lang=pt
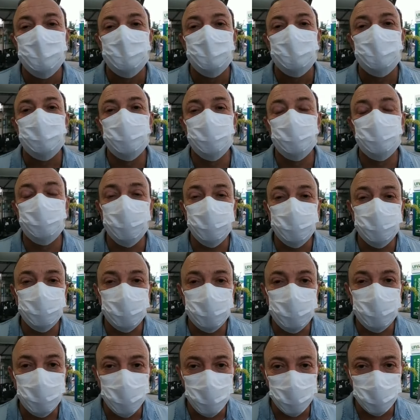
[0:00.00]
com o
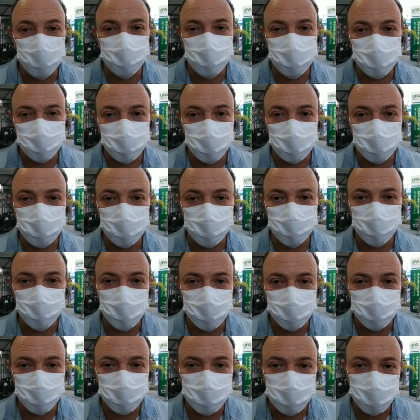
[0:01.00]
protocolo de
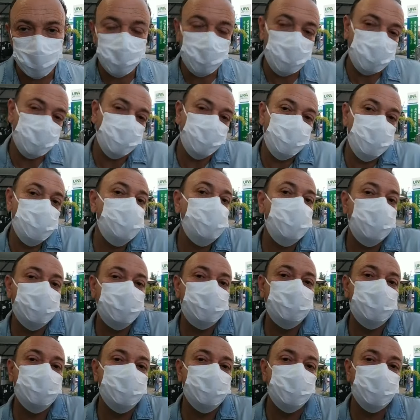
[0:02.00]
tratamento. Então não é que fica
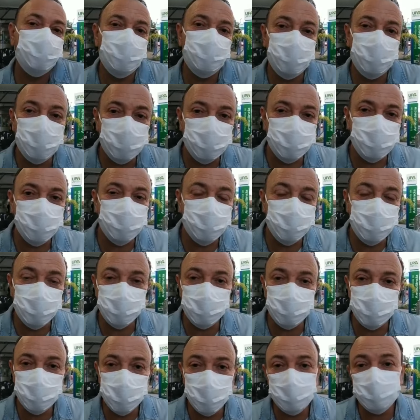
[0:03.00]
aqui e não fica assistido.
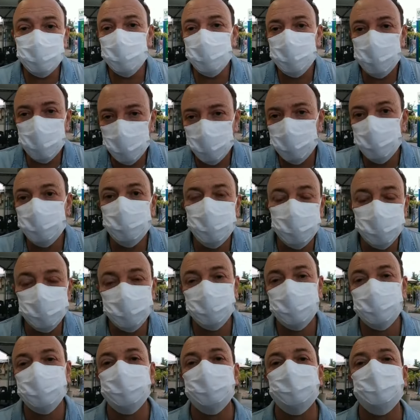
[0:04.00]
Tanto é que
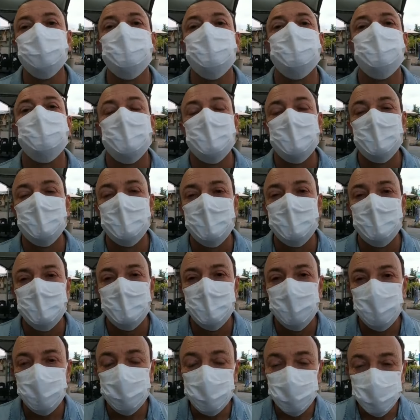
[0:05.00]
alguns,
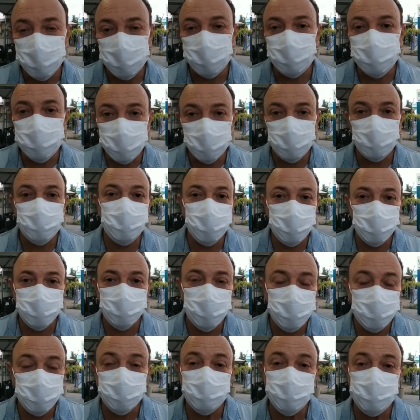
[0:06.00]
inclusive, estão
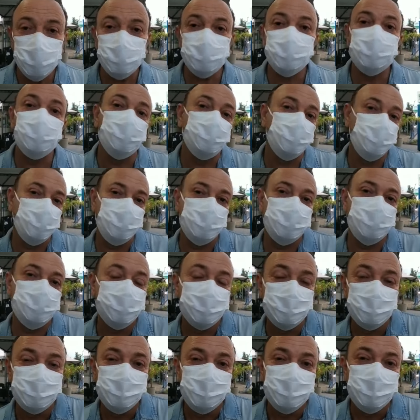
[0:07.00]
evoluindo bem, talvez
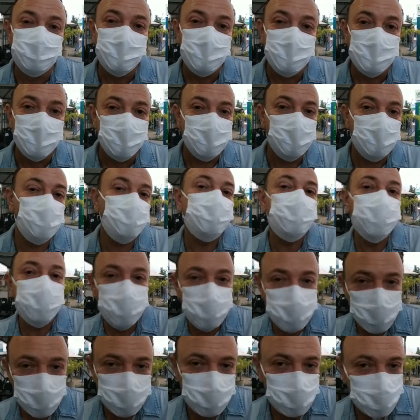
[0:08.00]
nem
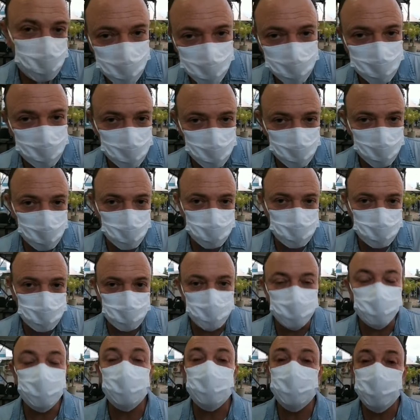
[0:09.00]
precisem de
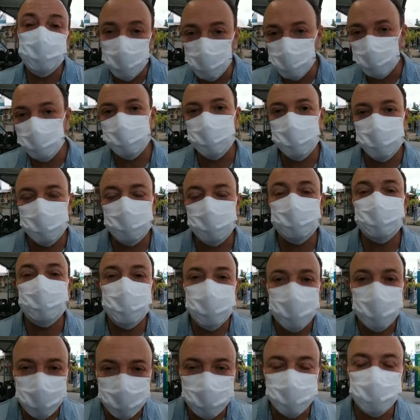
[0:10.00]
internação, mas outros
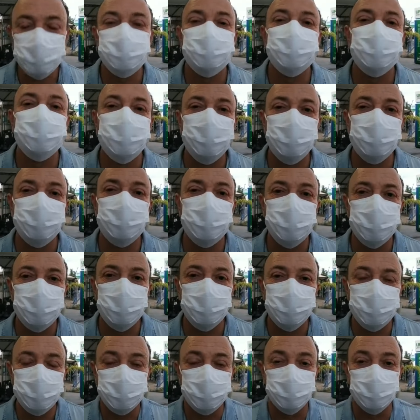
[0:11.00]
precisam de
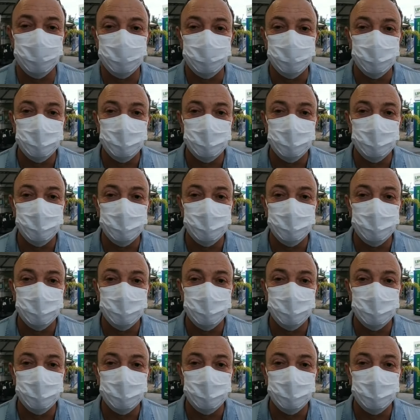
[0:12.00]
internação.